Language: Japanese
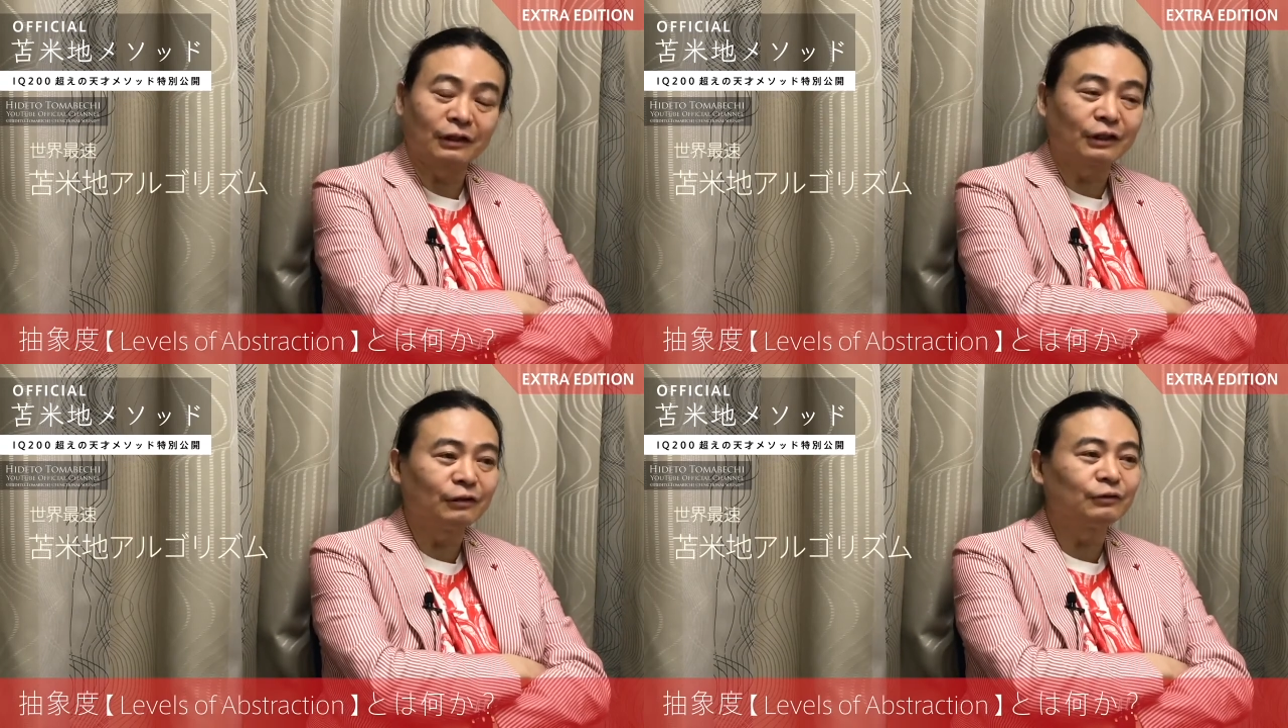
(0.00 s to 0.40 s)

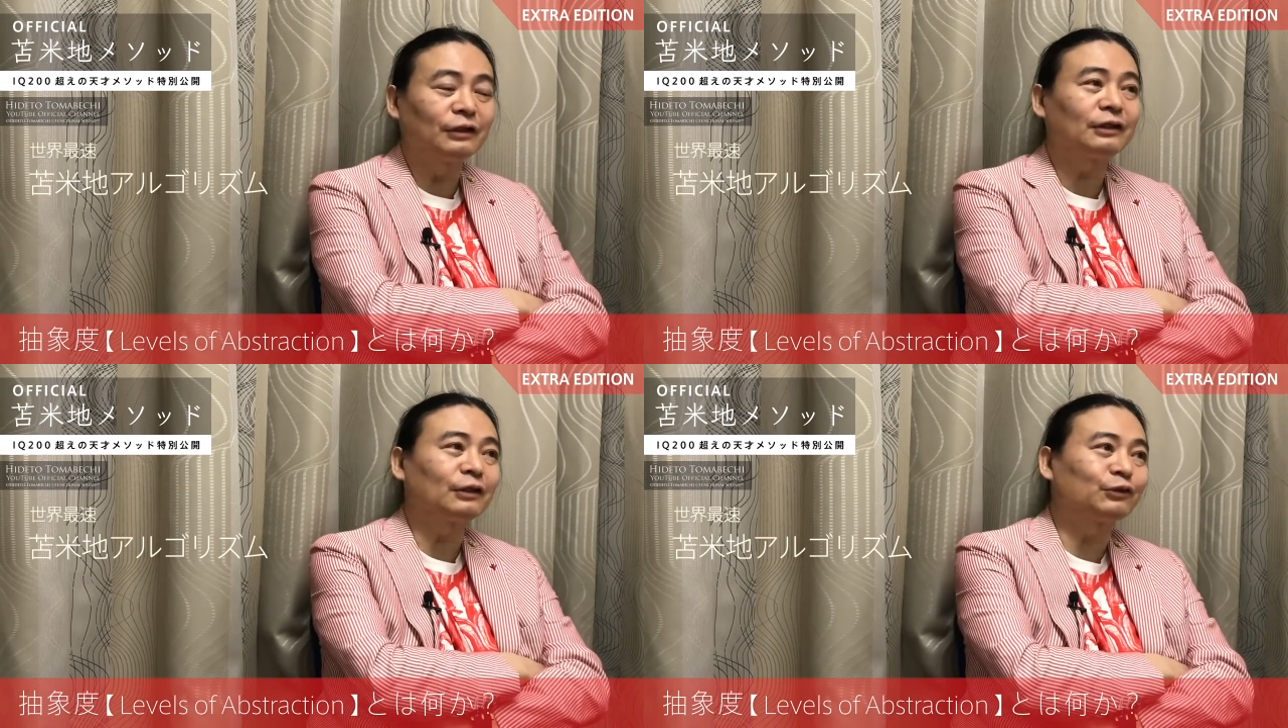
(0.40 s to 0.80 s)
ハッキング
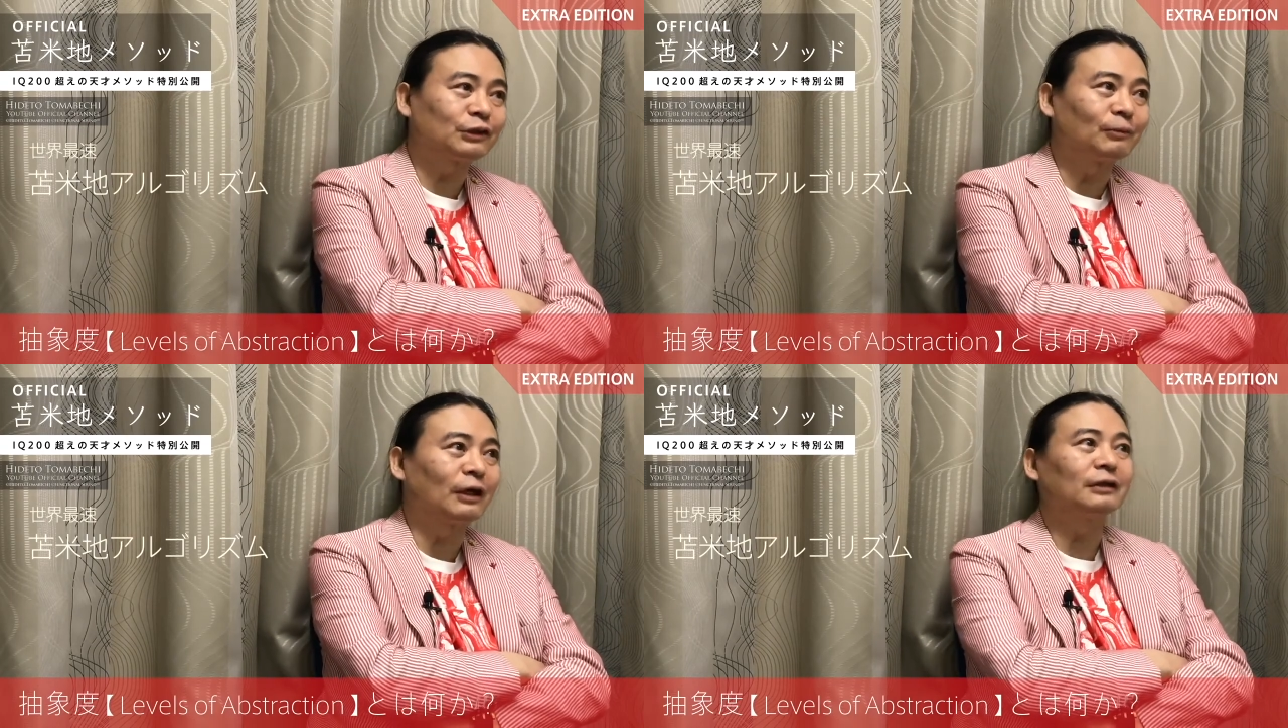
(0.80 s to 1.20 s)
できたと
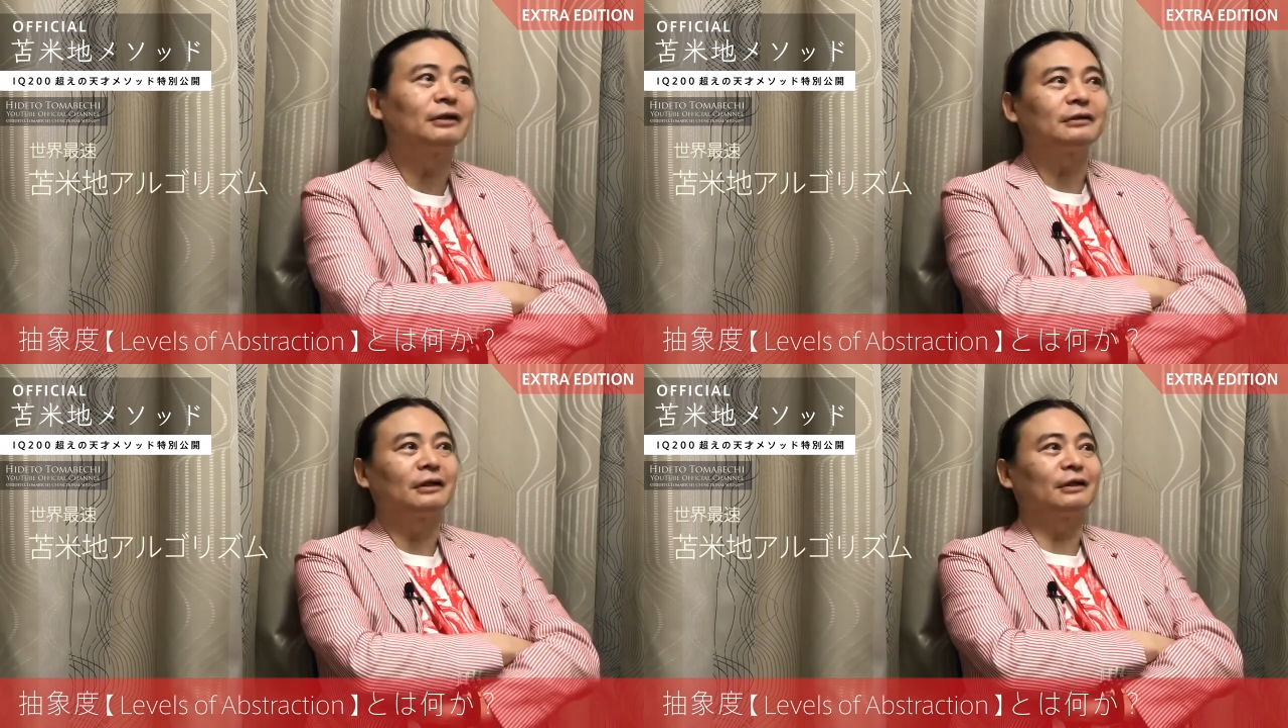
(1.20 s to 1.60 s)
しても必ず
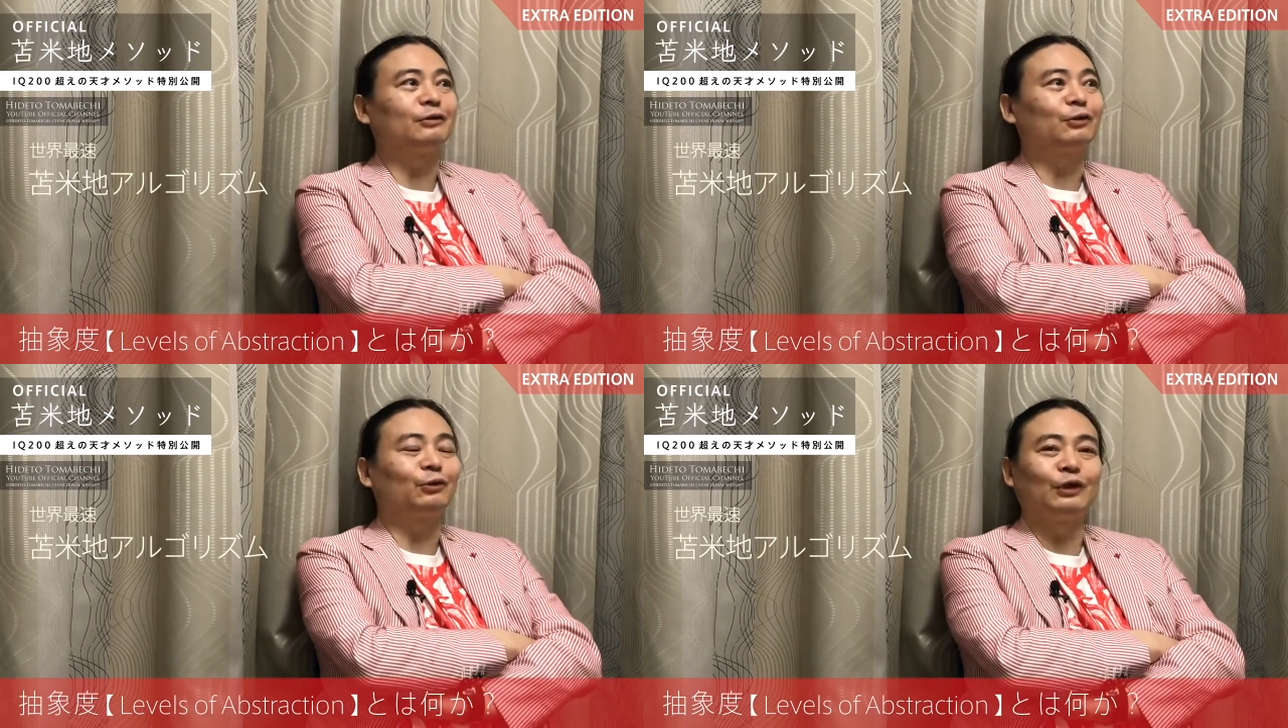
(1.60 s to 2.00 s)

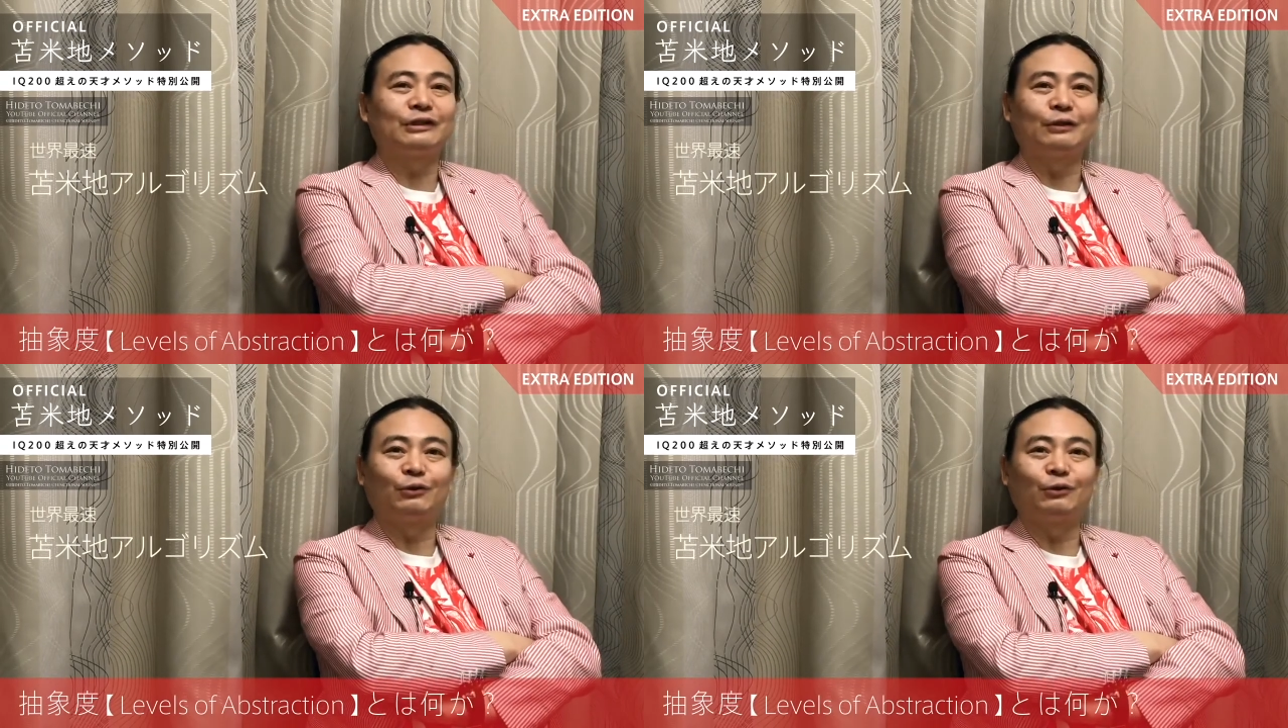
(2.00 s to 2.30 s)
ハッキングのトレースが